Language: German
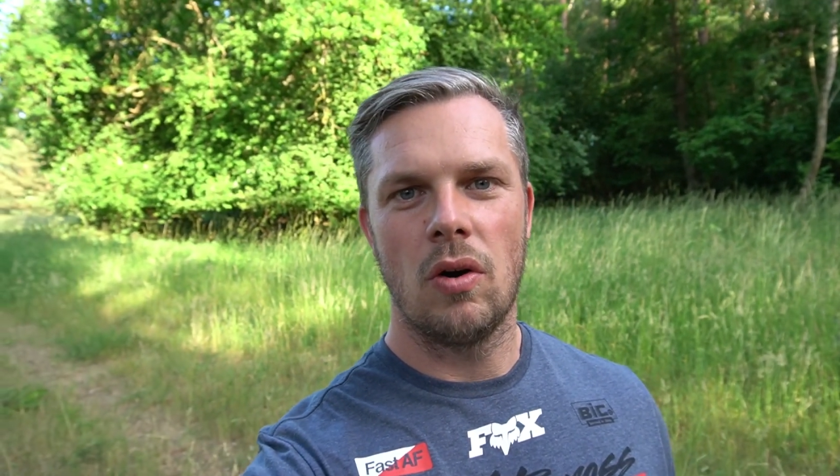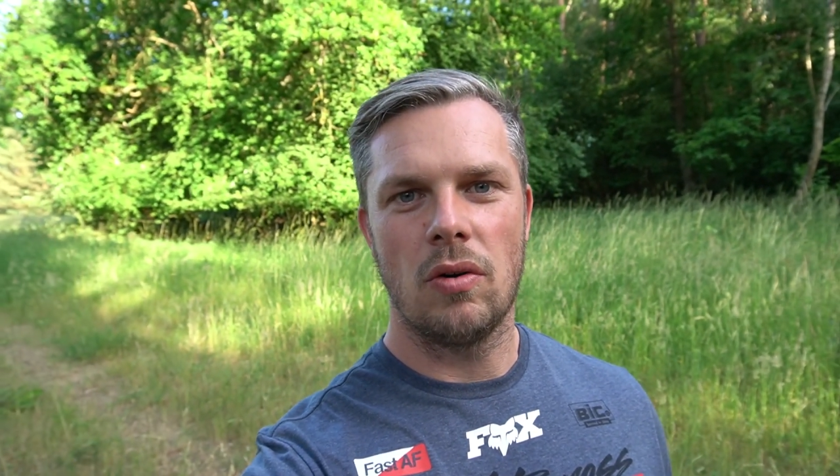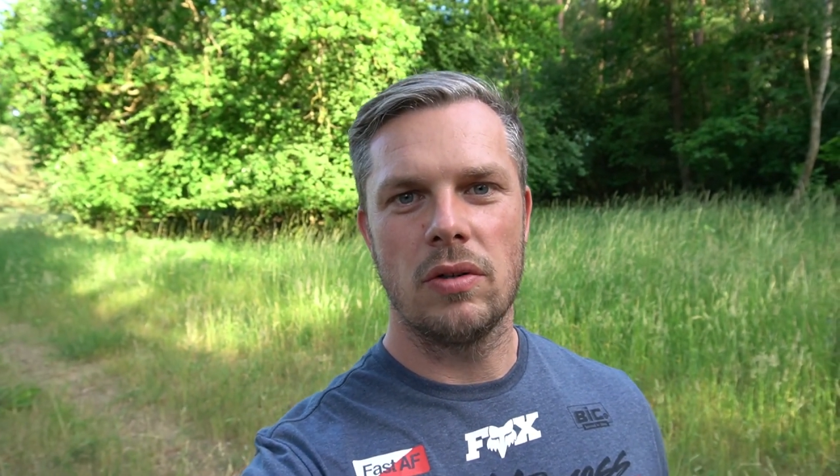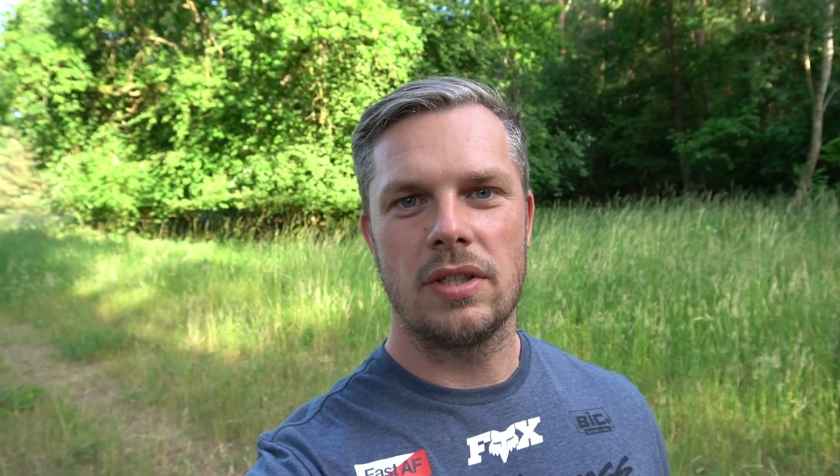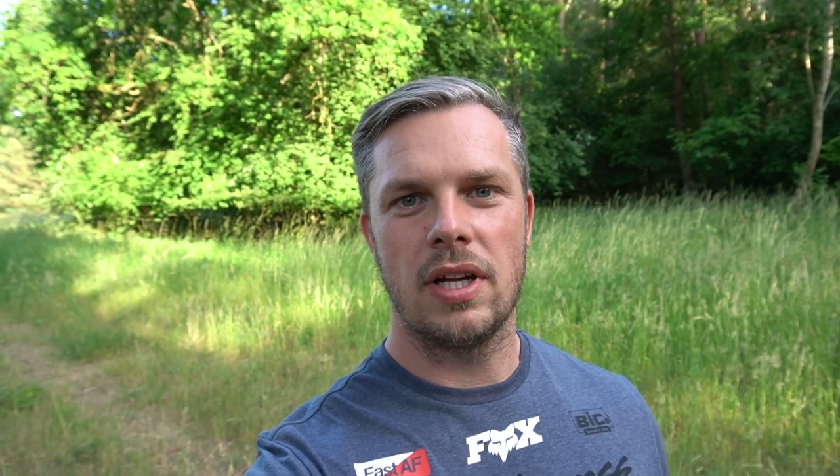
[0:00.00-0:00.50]

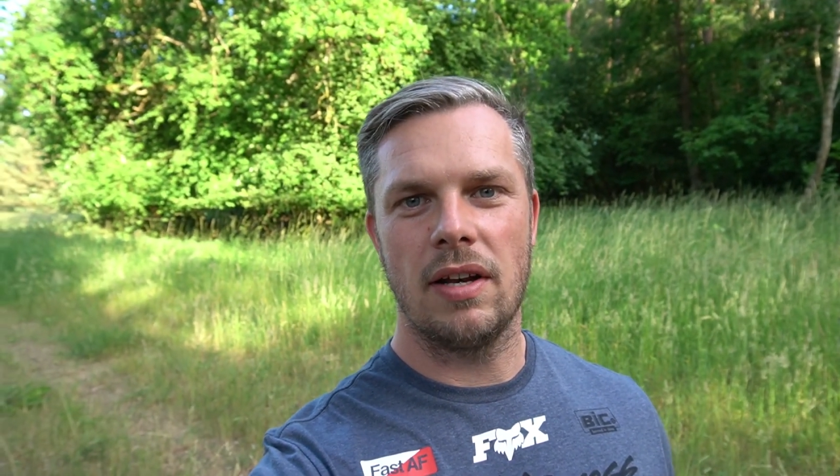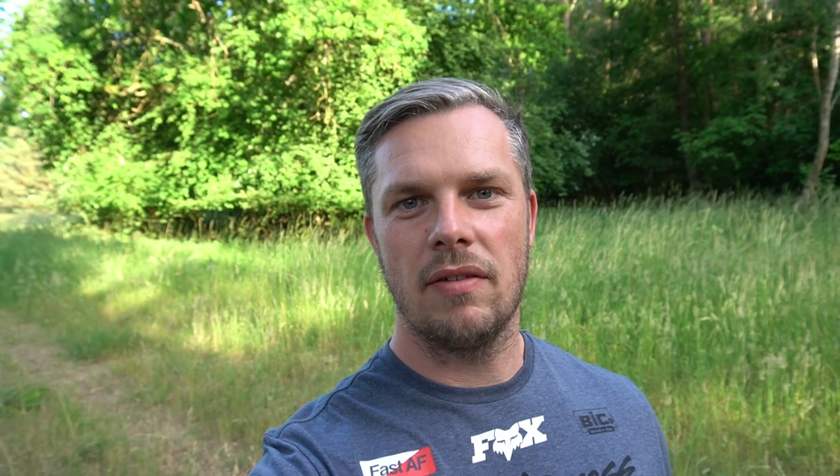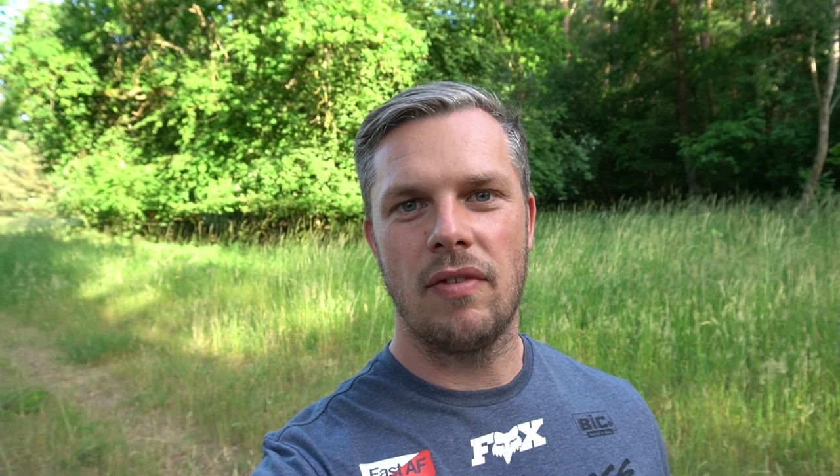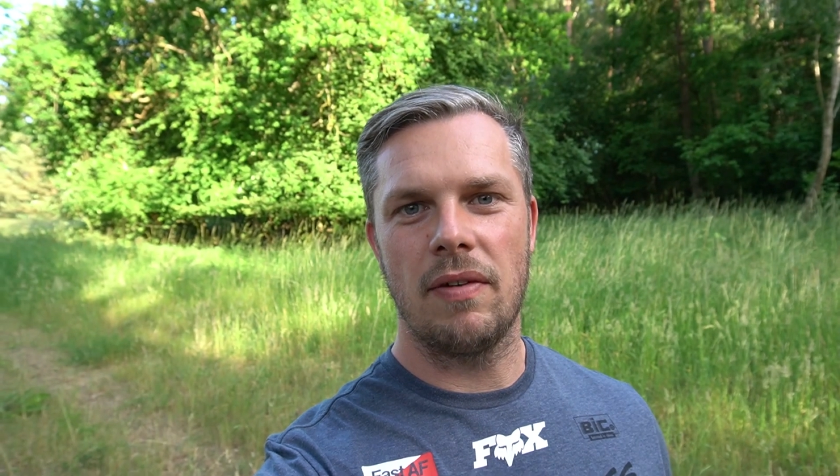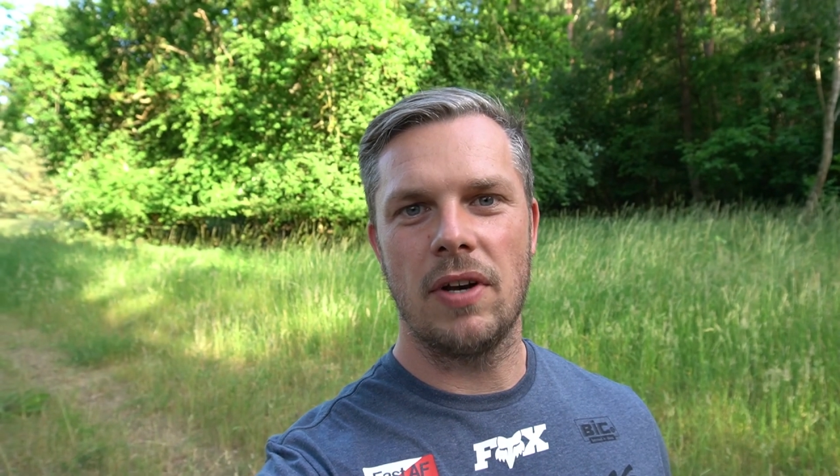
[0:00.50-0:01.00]
Und
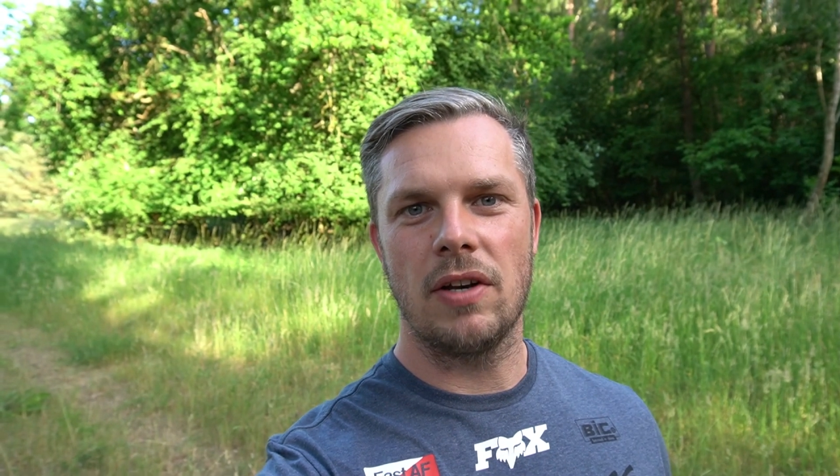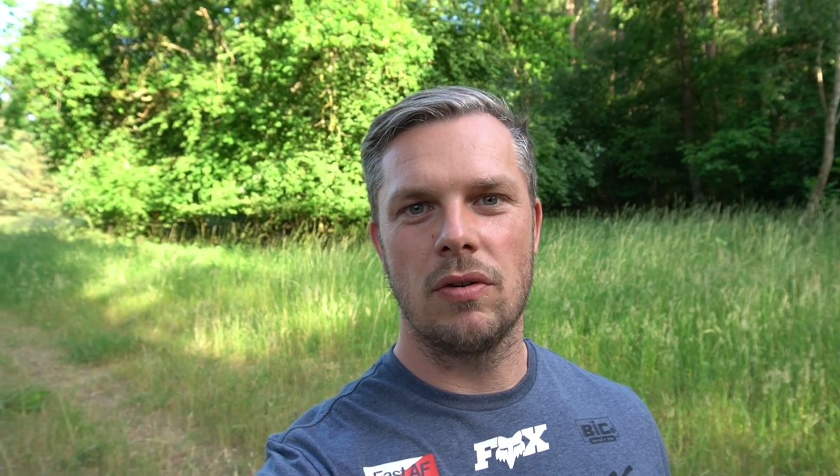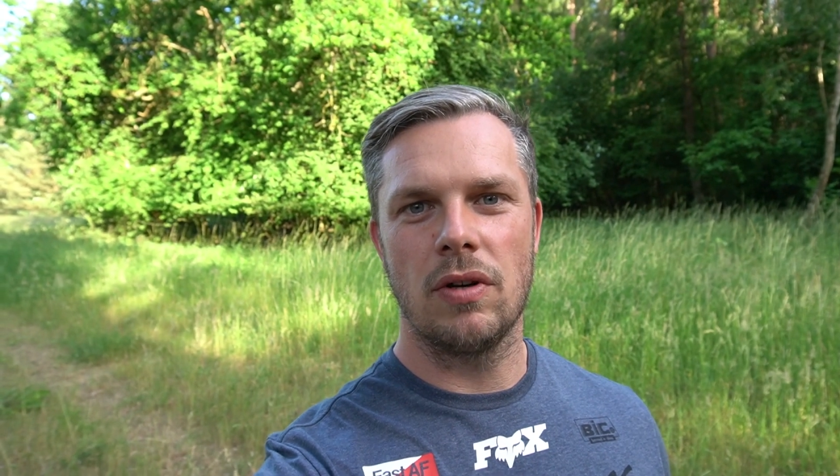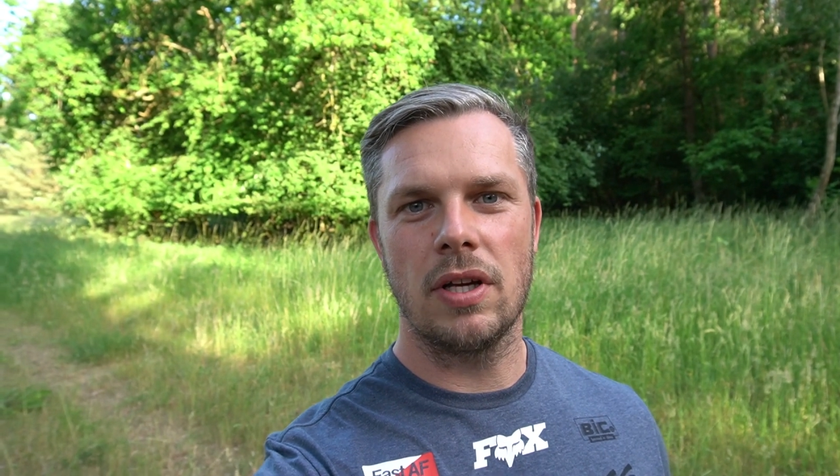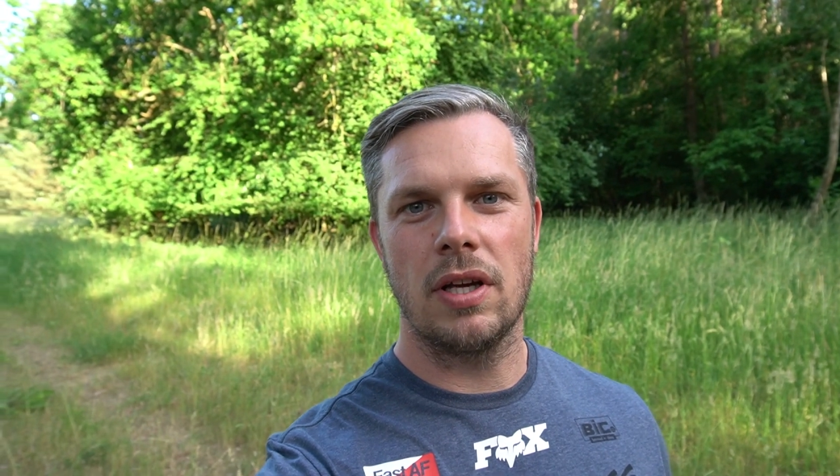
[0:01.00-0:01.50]
dann werden wir
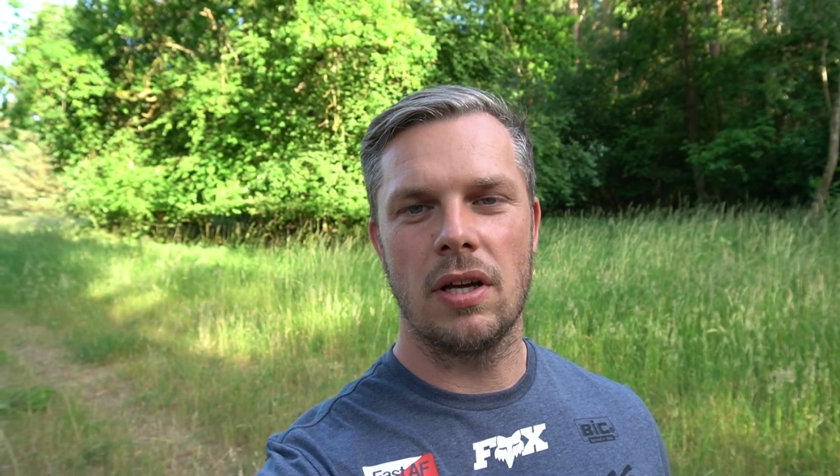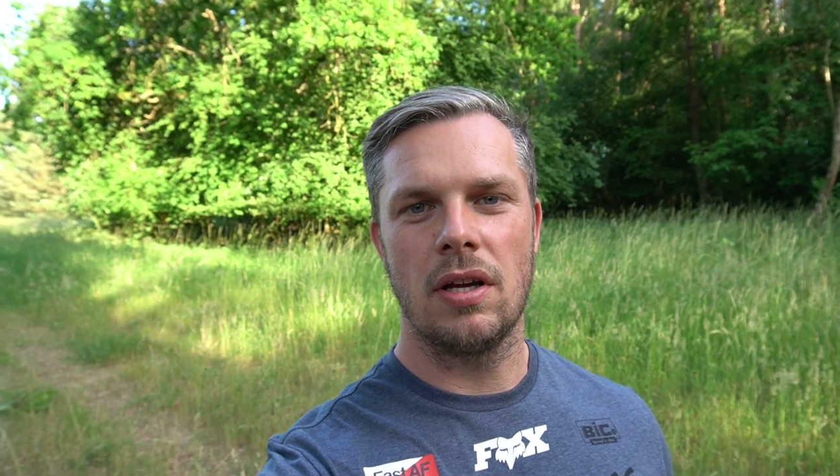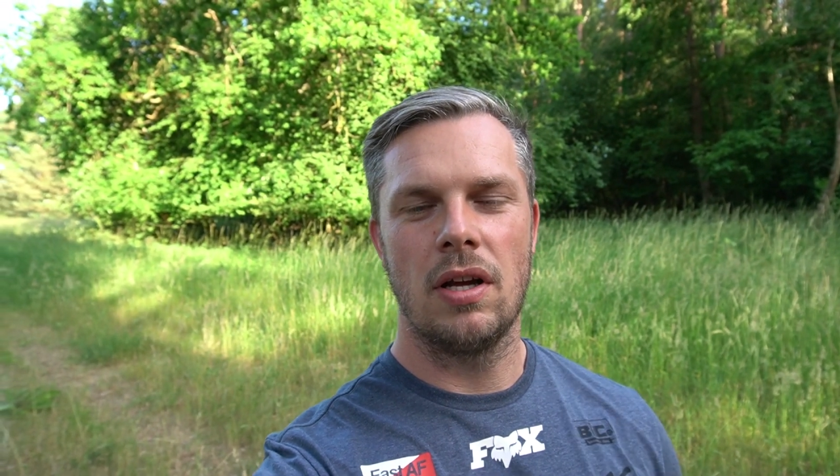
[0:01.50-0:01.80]
natürlich